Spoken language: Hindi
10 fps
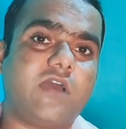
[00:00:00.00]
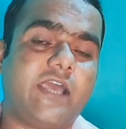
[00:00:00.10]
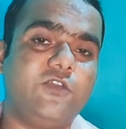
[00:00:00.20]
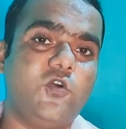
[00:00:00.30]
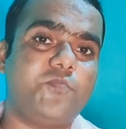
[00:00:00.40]

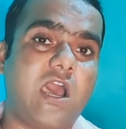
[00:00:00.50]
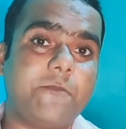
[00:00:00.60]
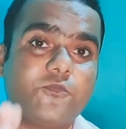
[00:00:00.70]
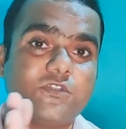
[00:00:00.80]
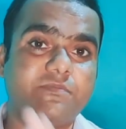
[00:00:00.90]
आई होप
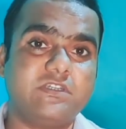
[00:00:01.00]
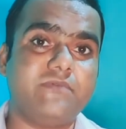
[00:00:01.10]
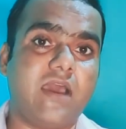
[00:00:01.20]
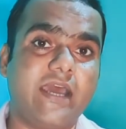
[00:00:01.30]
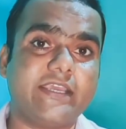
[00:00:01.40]
आपको समझ
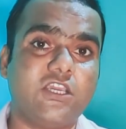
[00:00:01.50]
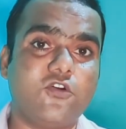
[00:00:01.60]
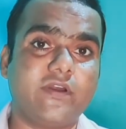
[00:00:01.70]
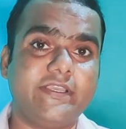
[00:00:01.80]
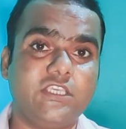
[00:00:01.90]
में आ गया
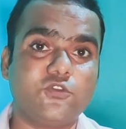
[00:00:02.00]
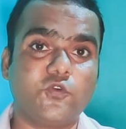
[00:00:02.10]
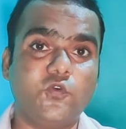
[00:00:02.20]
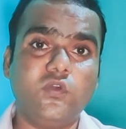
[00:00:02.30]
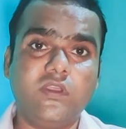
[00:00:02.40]
होगा ये
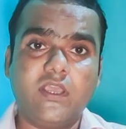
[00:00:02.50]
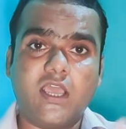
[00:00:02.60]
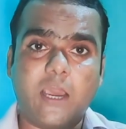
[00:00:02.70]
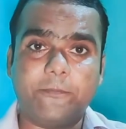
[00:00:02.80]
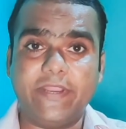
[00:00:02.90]
दोनों
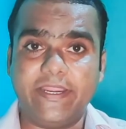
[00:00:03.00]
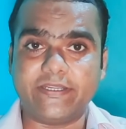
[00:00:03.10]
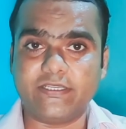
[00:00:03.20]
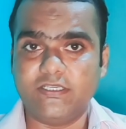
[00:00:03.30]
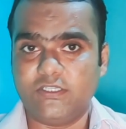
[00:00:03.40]

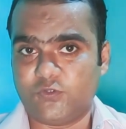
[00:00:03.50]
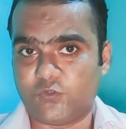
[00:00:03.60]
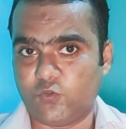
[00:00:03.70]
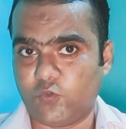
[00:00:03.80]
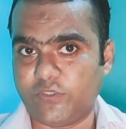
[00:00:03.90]
अपडेट
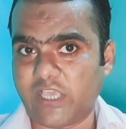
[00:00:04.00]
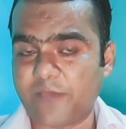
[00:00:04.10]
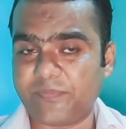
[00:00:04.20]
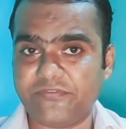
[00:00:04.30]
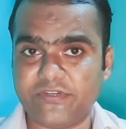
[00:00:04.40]
तो यहाँ
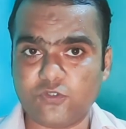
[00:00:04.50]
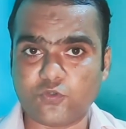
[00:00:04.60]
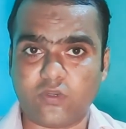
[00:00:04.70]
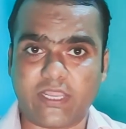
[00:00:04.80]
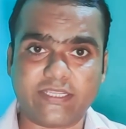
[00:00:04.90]
पे वीडियोस
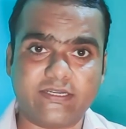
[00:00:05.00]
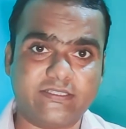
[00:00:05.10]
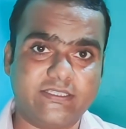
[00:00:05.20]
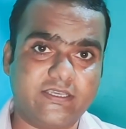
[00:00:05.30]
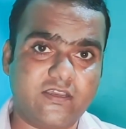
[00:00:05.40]
को लाइक कर
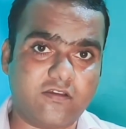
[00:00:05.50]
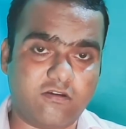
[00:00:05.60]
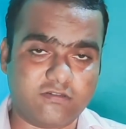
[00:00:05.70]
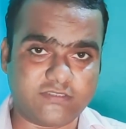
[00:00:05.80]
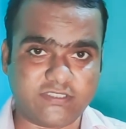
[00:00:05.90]
दिएगा
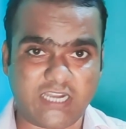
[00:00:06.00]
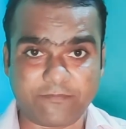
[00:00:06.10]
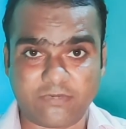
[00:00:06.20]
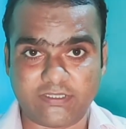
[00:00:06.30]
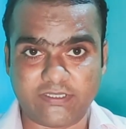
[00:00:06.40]
और
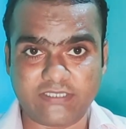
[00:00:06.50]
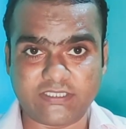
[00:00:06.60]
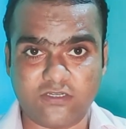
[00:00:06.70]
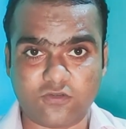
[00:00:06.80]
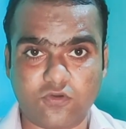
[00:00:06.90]
सब्सक्राइब कर दिएगा
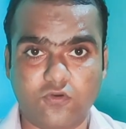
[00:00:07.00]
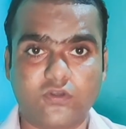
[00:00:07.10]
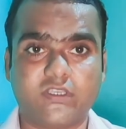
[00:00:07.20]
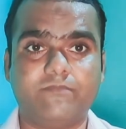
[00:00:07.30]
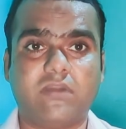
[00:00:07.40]
चैनल को
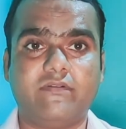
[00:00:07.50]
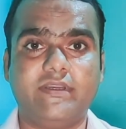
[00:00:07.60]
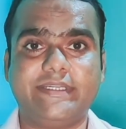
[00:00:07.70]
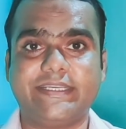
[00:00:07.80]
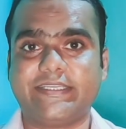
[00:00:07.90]
ओके बाय बाय
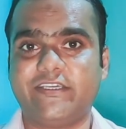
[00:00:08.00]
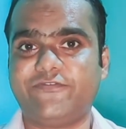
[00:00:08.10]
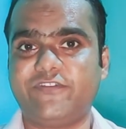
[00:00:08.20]
टेक केयर